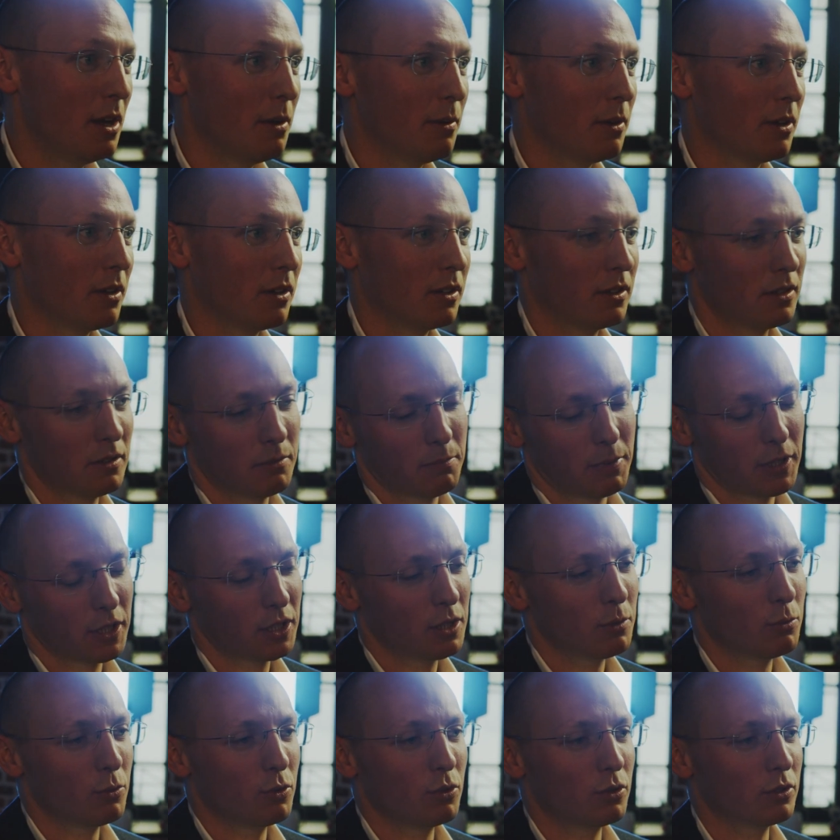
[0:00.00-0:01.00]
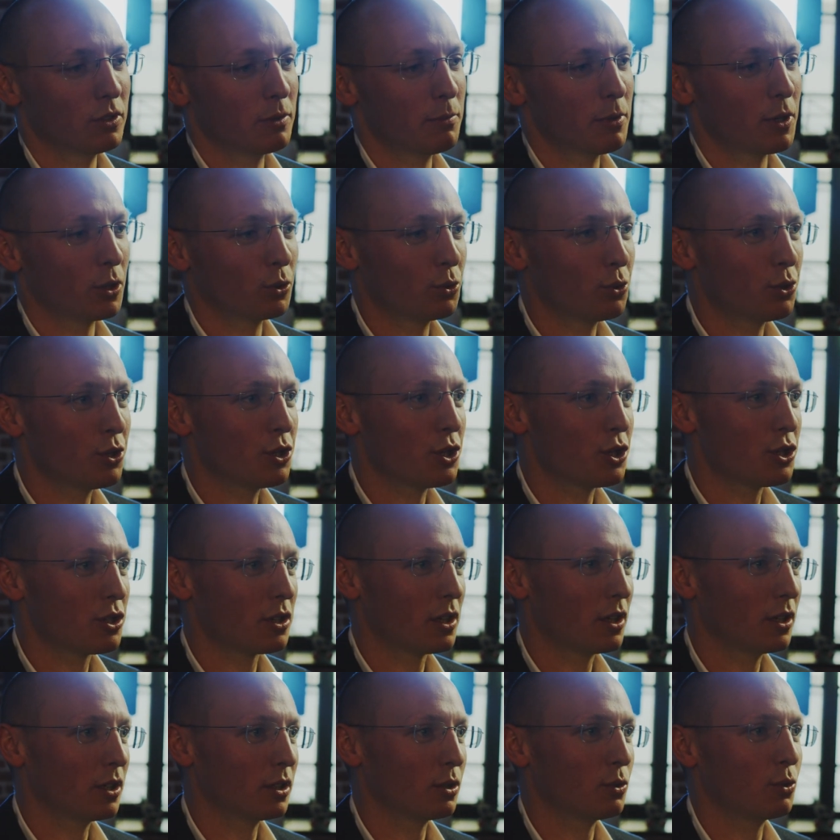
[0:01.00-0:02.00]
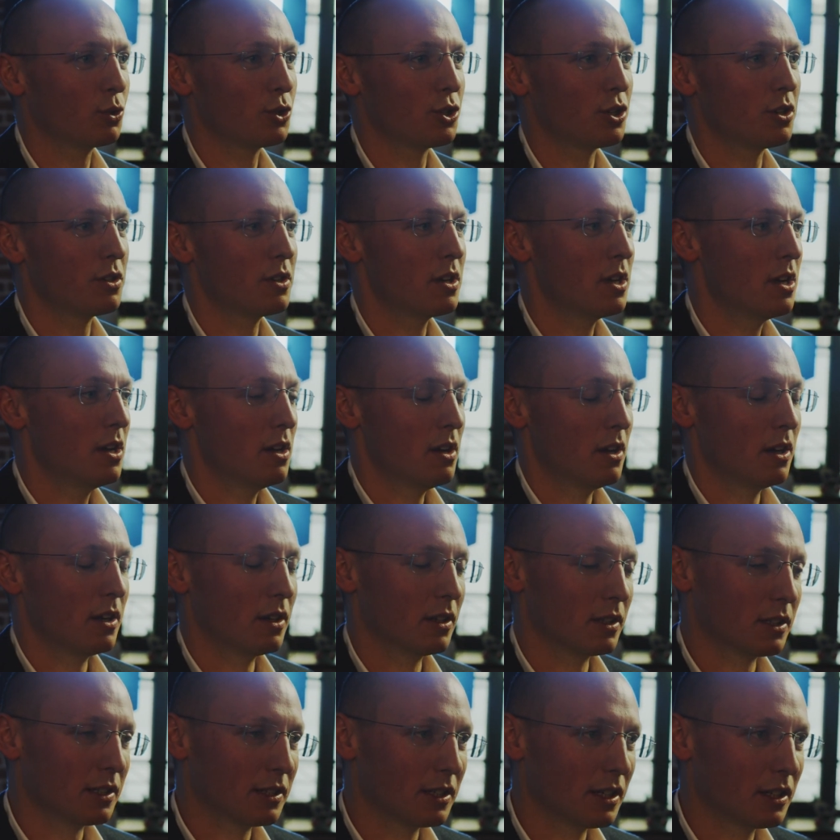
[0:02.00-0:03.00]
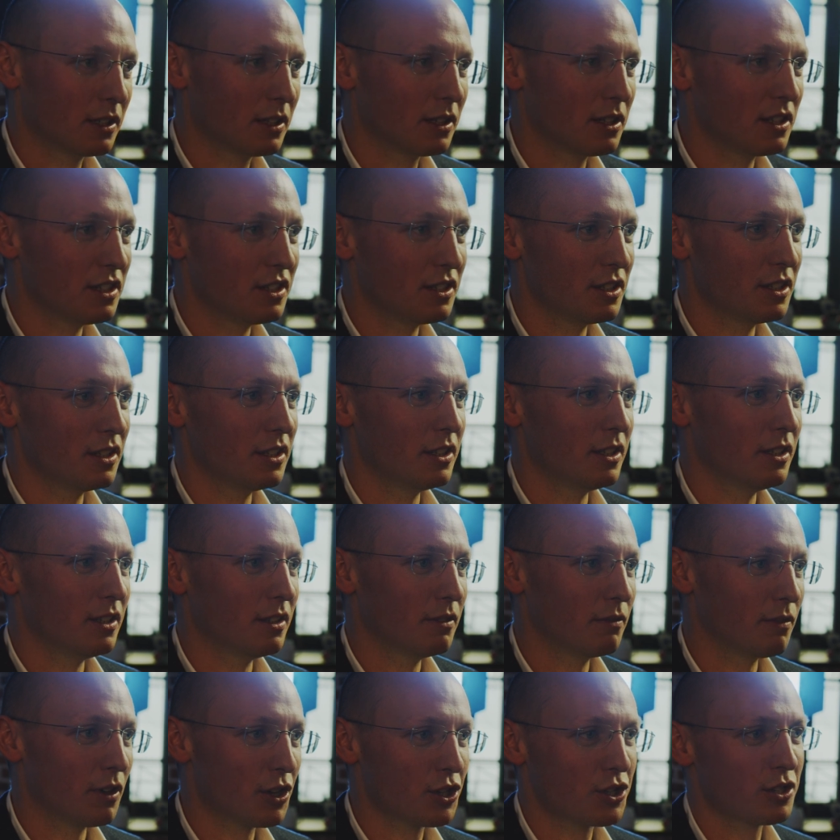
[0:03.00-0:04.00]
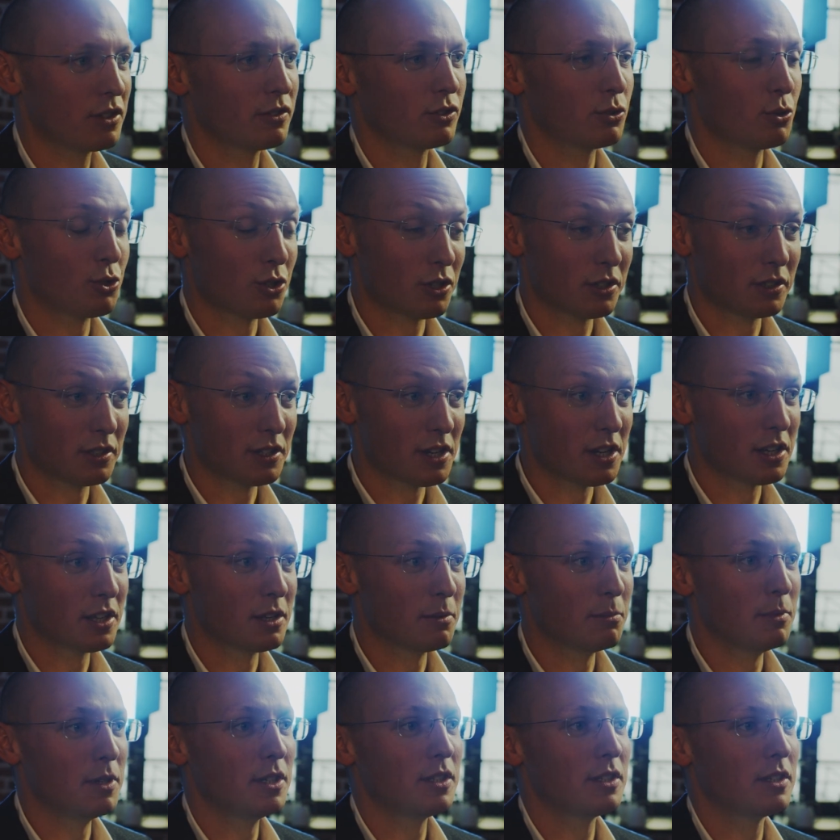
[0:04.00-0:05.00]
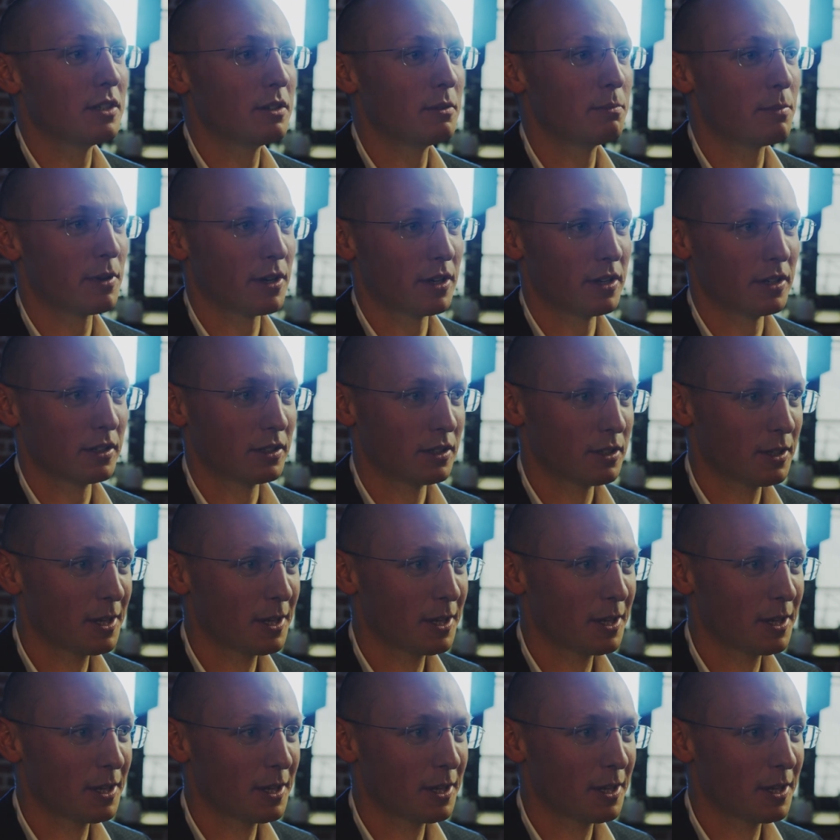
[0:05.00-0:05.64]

Э, поэтому лаборатория, я считаю, это очень э, ценный и важный с точки зрения миссии проект.